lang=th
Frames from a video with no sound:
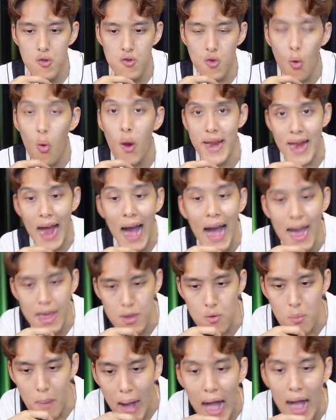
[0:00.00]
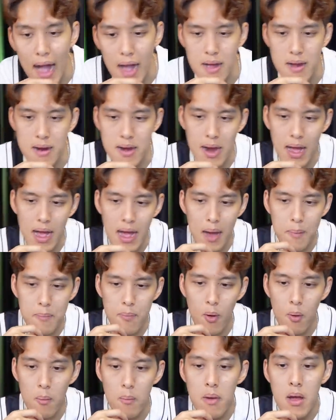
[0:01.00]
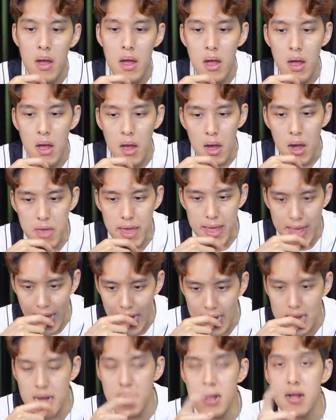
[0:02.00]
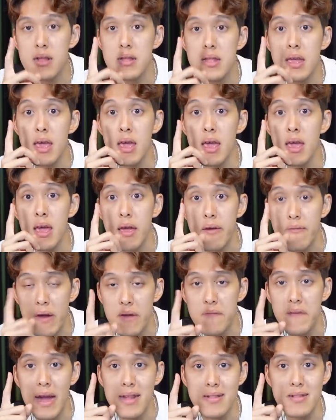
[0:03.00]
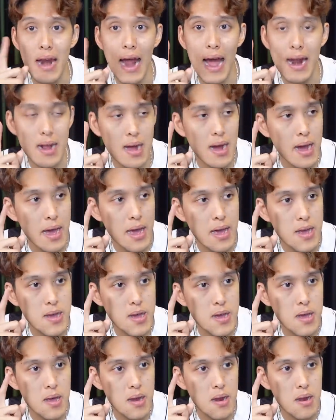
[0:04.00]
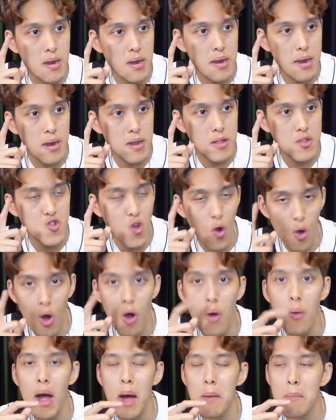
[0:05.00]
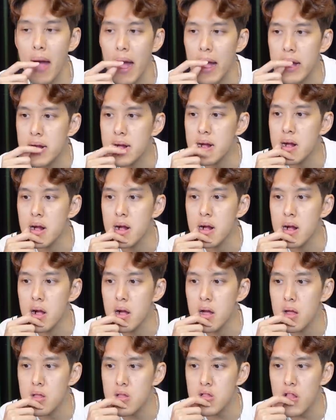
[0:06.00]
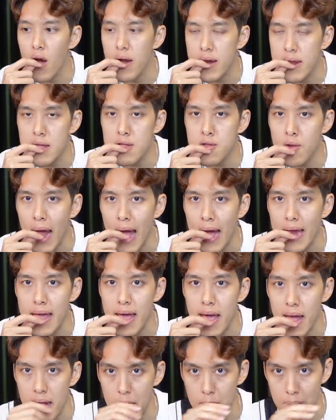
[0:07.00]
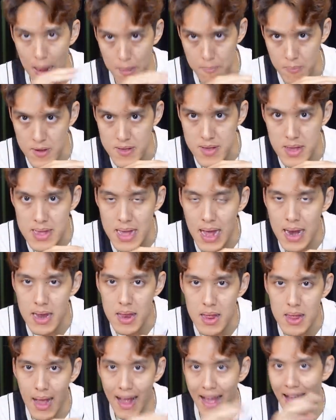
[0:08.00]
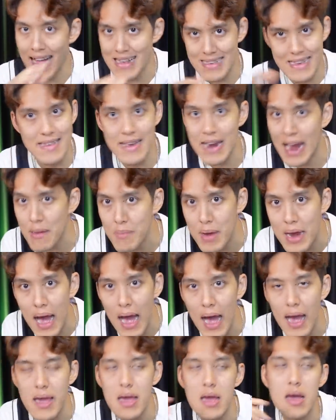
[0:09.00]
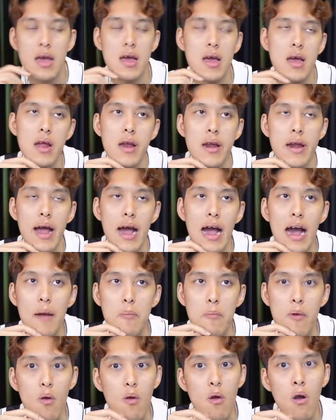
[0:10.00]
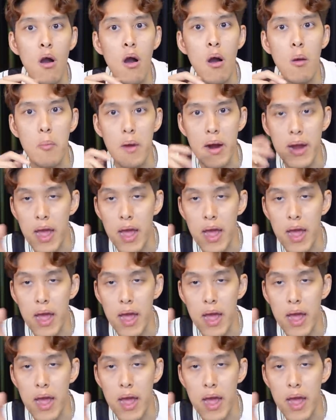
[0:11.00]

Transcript: ช่วยได้อยู่บ้างนะครับผมอีกอย่างหนึ่งที่แฟนๆ ตลาดเคยส่งข้อความมาคือตอนนี้ตลาดเองกับการปรีซีซั่นยังหาชัยชนะไม่ได้นะครับแล้วก็เหมือน